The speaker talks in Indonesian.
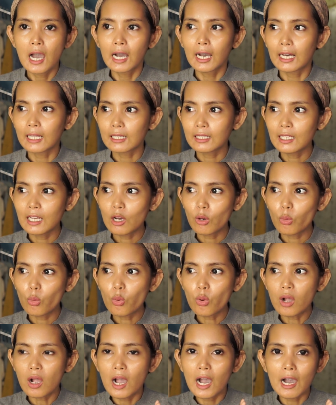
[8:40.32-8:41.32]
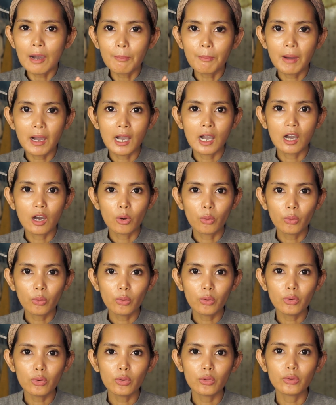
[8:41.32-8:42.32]
karena aku nggak
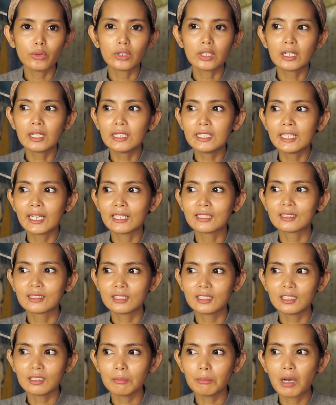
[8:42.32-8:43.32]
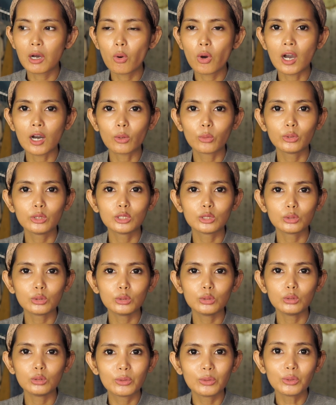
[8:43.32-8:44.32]
mau ngeliatin bahwa aku itu
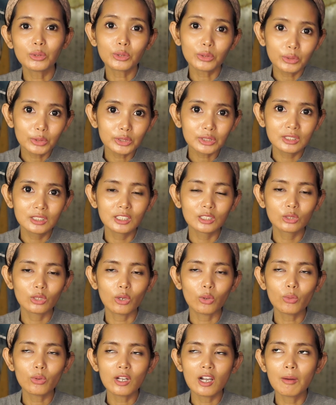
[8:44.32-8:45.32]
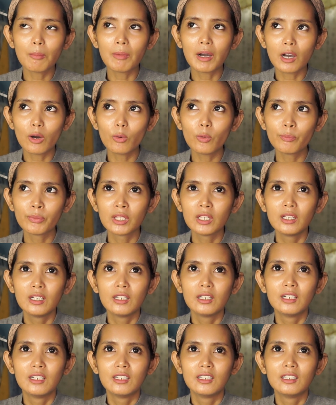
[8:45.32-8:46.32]
kurus gitu aku nggak mau
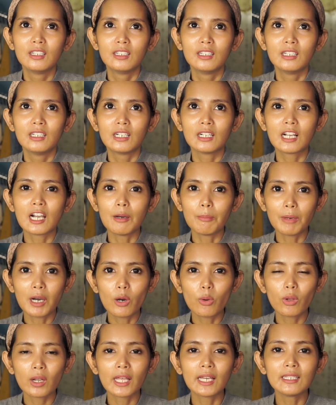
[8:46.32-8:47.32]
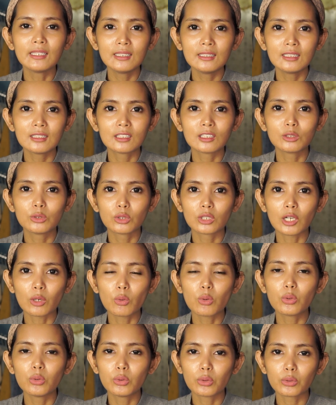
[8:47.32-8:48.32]
nggak mau lagi ditegur
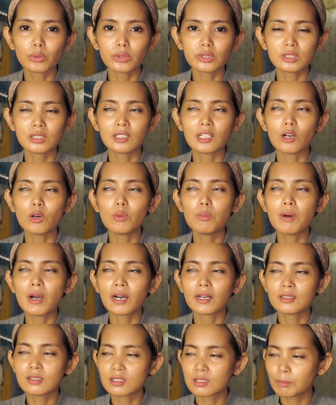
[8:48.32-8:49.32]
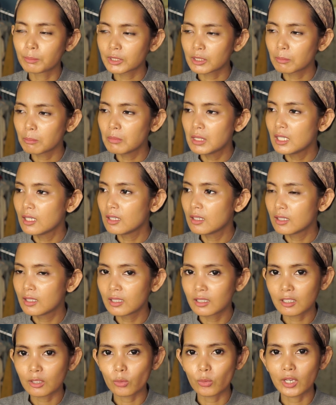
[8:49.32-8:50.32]
aku kurus dan aku bahkan sempat
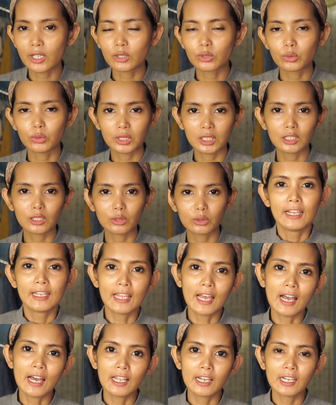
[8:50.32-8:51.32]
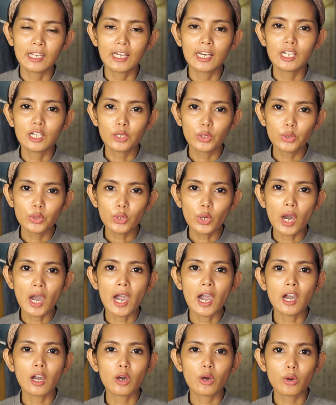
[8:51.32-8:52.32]
minder waktu itu. Nah, lalu
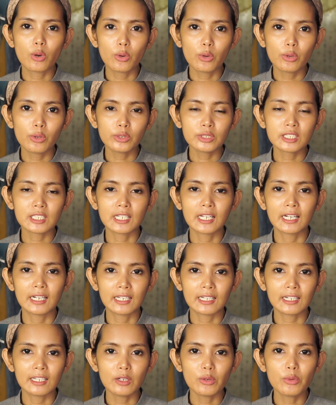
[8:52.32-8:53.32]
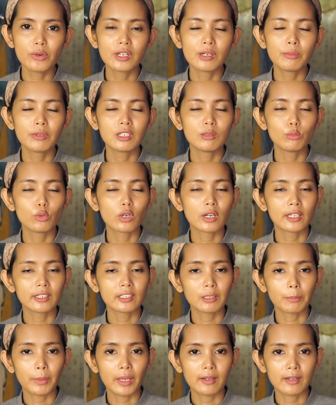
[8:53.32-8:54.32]
aku sekarang udah menemukan
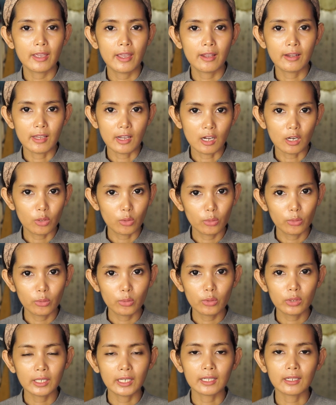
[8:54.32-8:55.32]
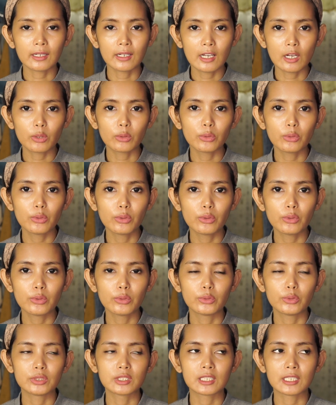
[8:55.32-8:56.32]
kepedean aku karena
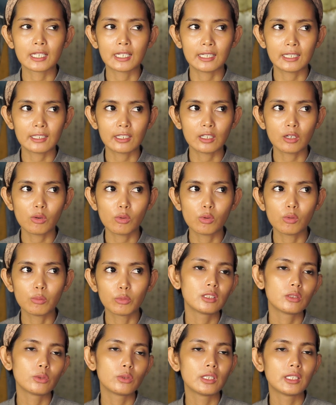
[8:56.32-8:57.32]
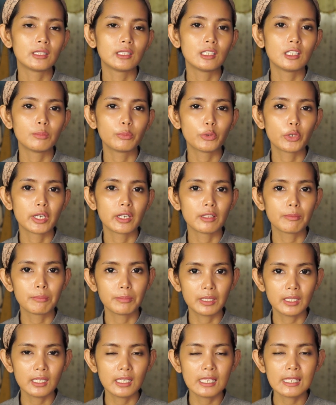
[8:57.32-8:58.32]
aku sekarang umur udah 30-an
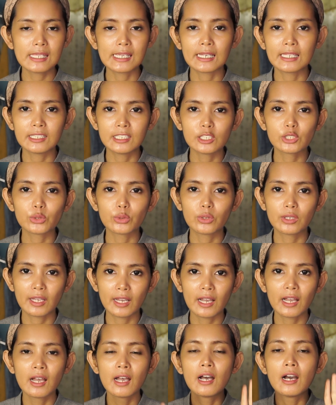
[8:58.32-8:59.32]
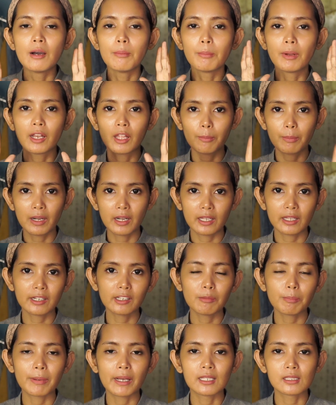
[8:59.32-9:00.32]
lebih jadi sudah benar-benar
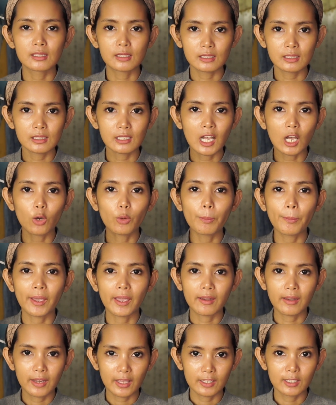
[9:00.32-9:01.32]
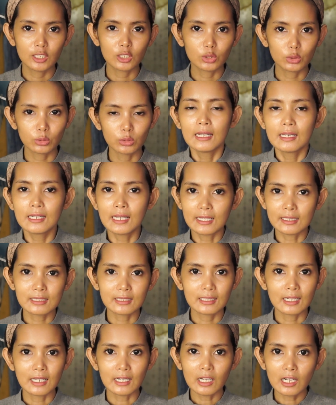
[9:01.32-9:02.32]
di fase aku pede gitu. Nah,
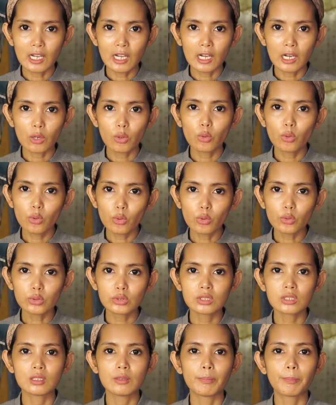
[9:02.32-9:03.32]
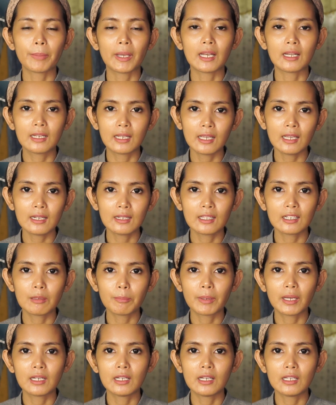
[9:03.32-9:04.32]
sekarang aku pede
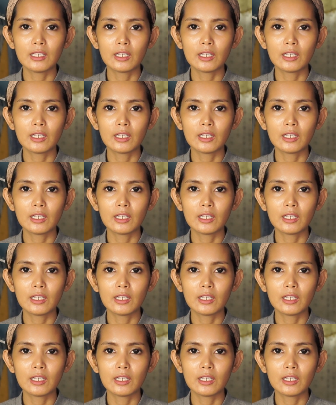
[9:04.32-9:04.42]
daripada